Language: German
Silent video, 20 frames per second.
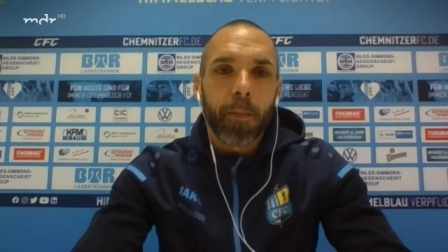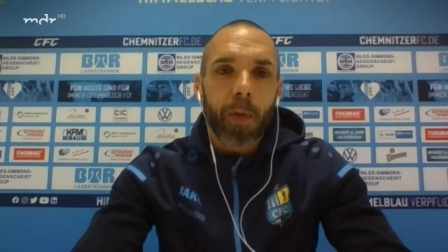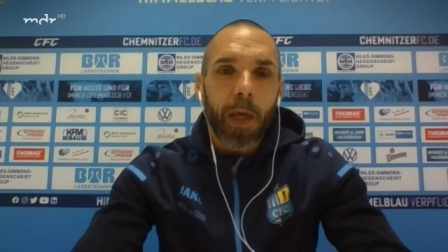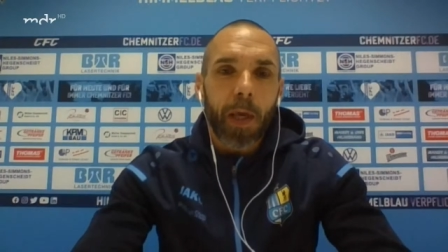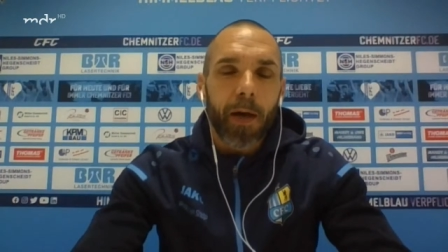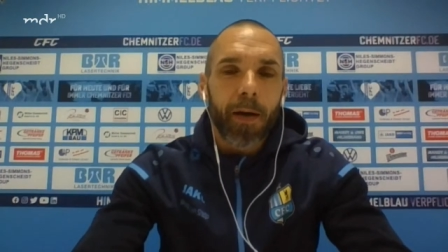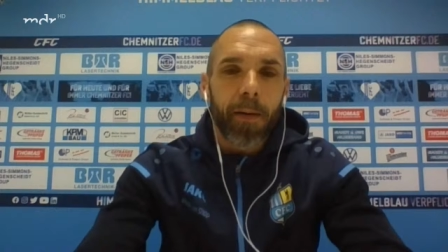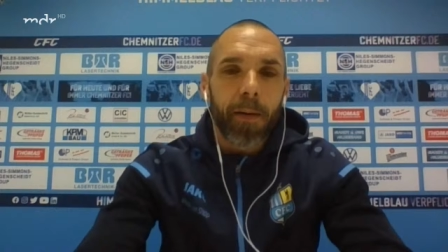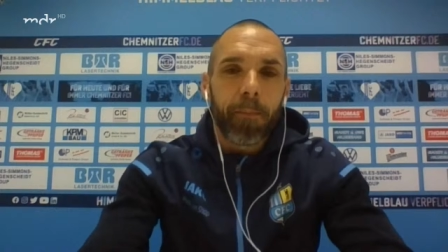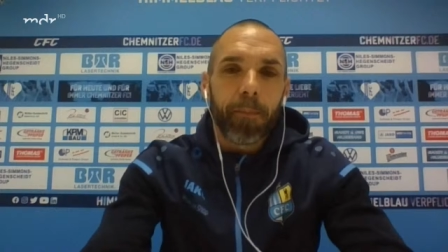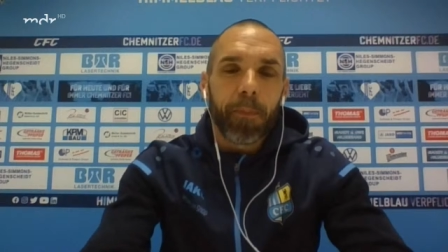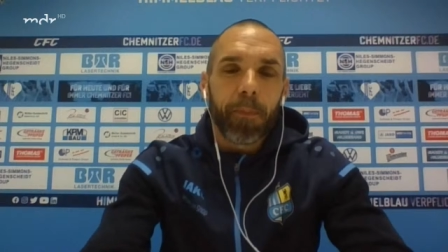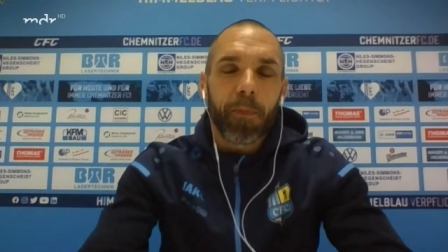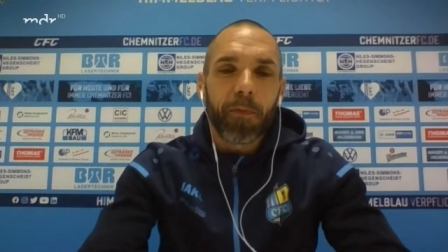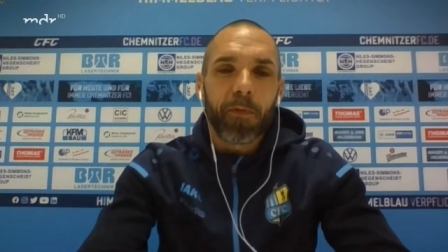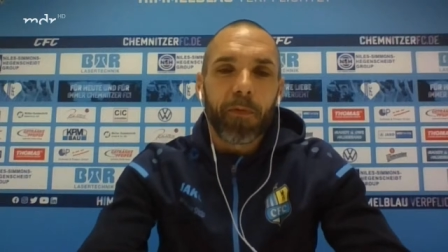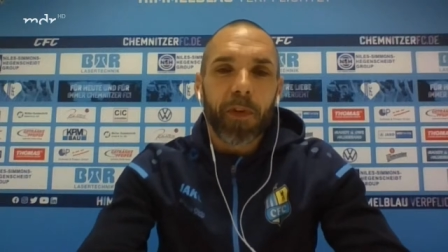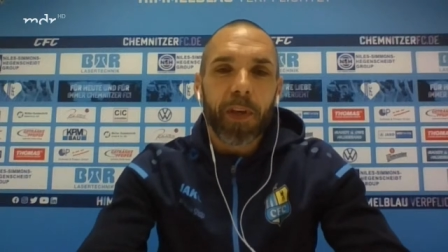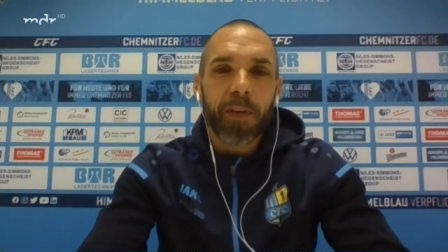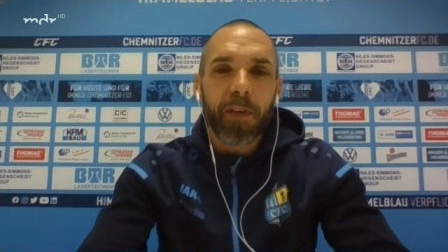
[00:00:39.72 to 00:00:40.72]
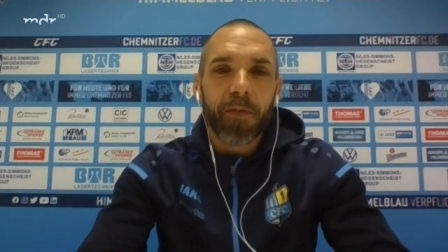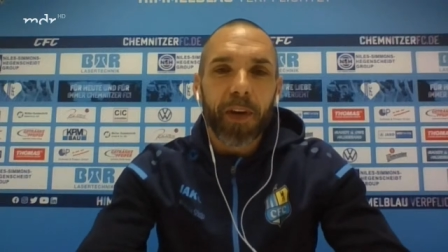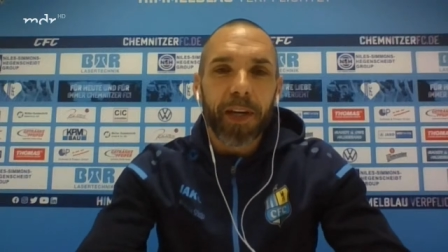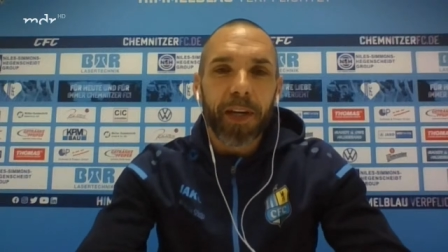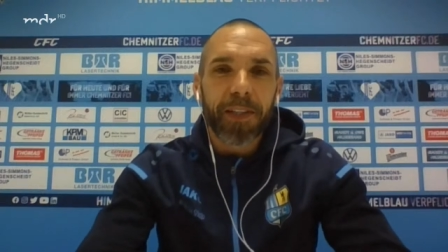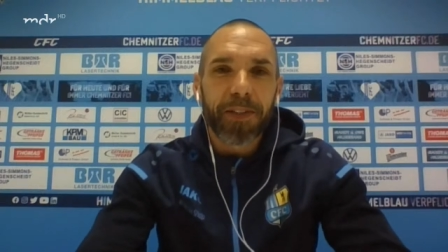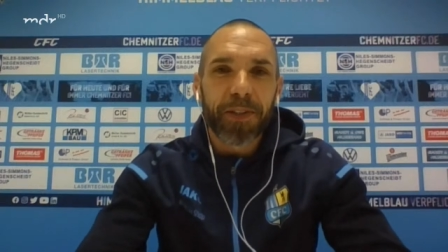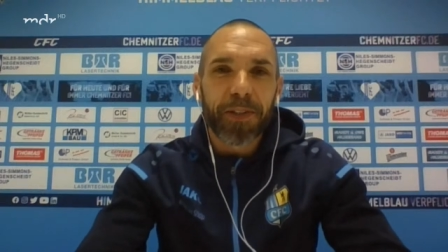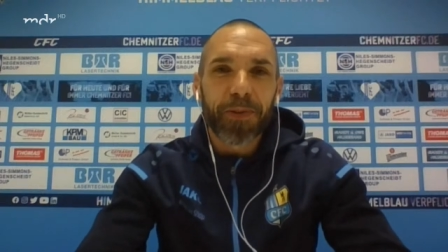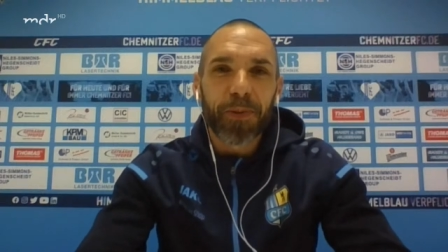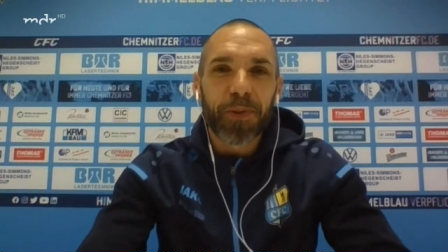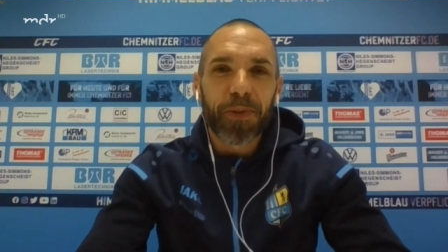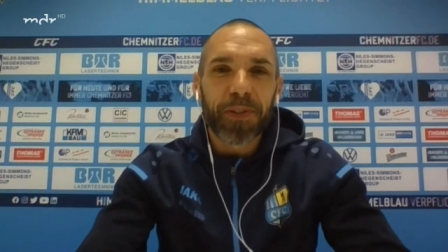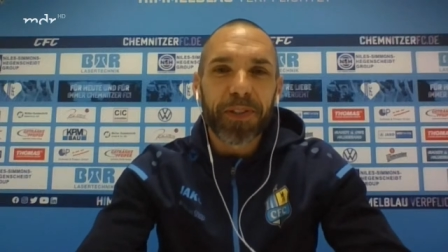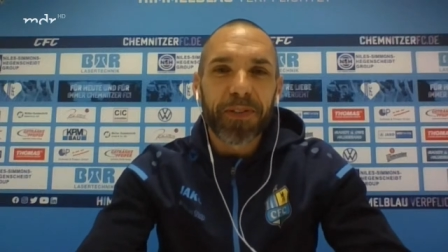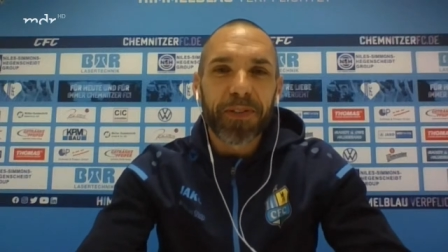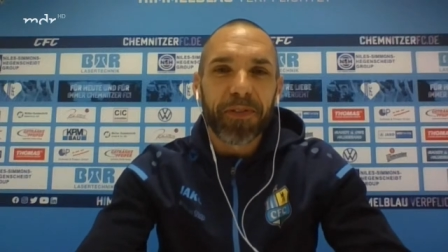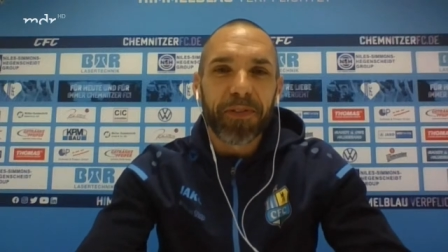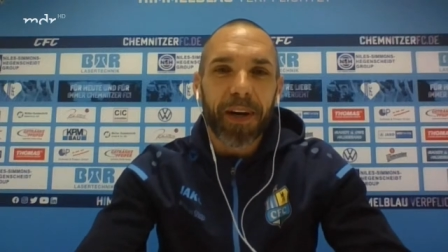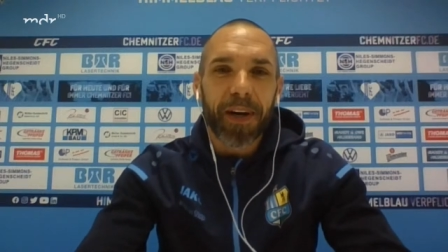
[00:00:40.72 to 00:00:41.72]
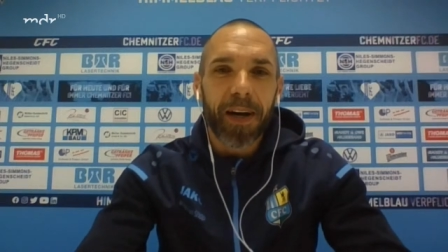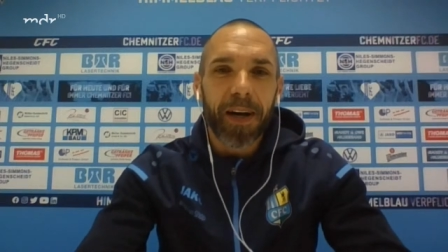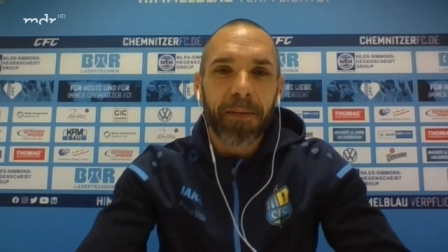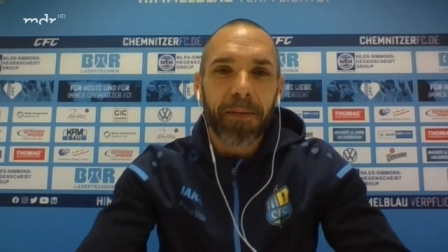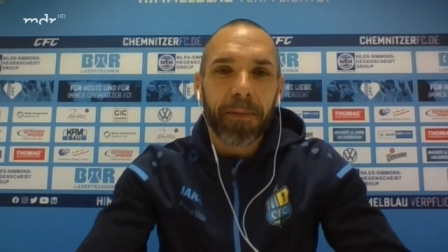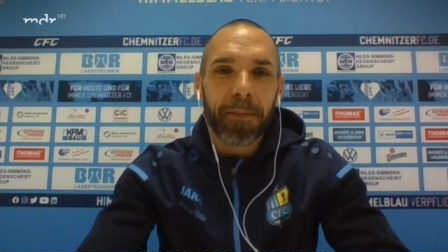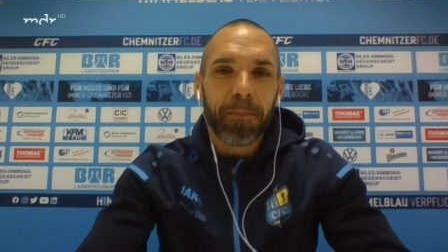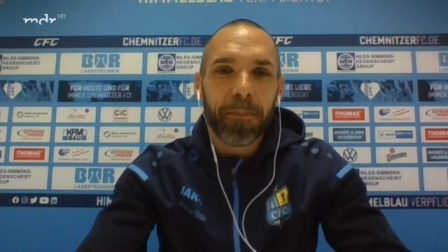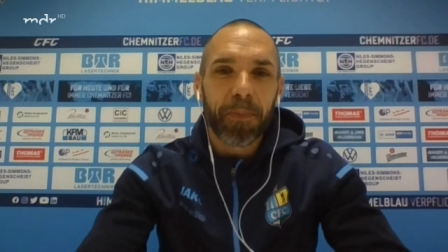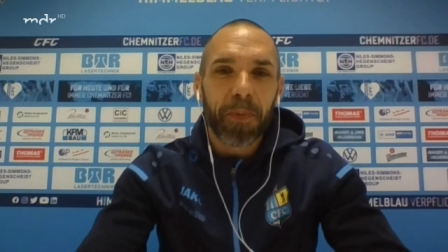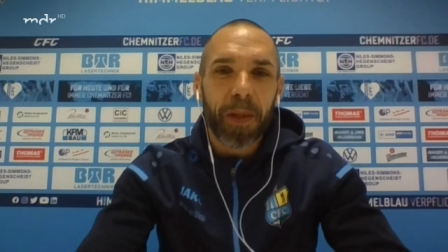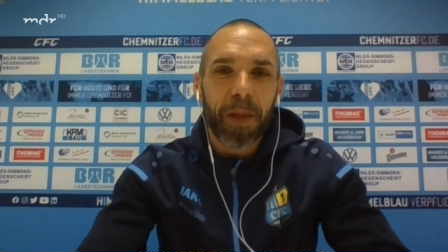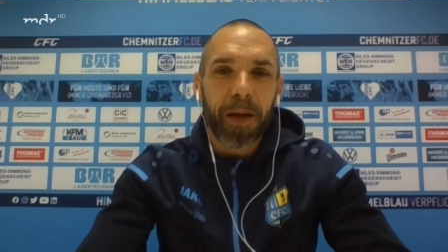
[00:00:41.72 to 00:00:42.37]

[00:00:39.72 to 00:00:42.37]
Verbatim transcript: Ja, wie wäre ich natürlich nicht beraten.